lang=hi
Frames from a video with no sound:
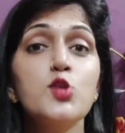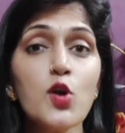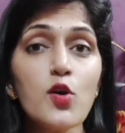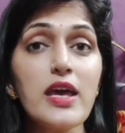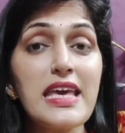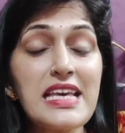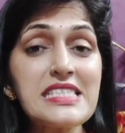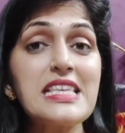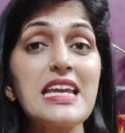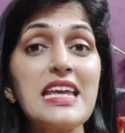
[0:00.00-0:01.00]
तो
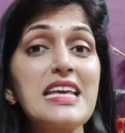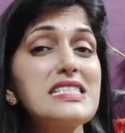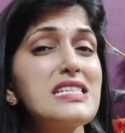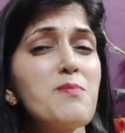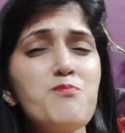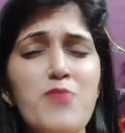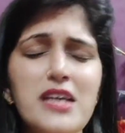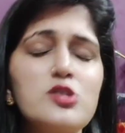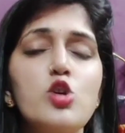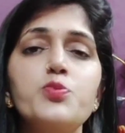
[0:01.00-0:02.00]
इस तरीके से
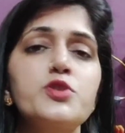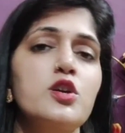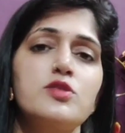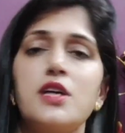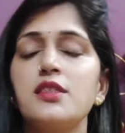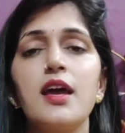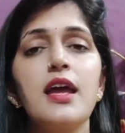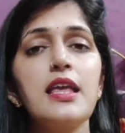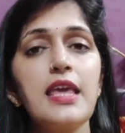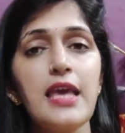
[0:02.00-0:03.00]
बेस्ट ऑप्शन हो जाता
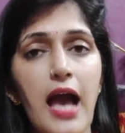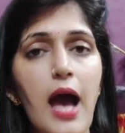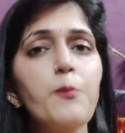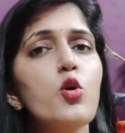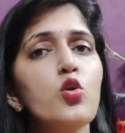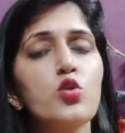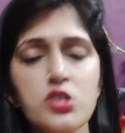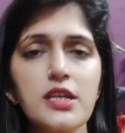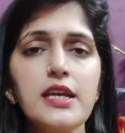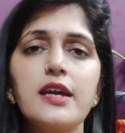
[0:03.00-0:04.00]
है कि आपको
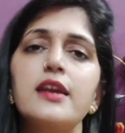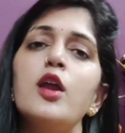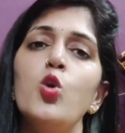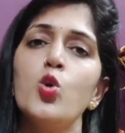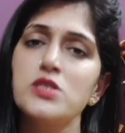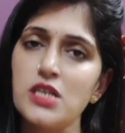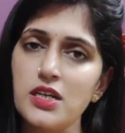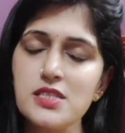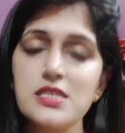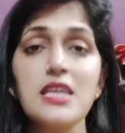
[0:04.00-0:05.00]
कुछ नहीं करना लोग
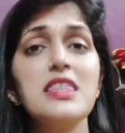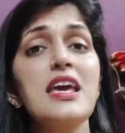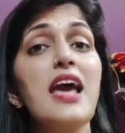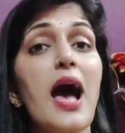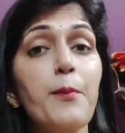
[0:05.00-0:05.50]
स्टेटस देखते हैं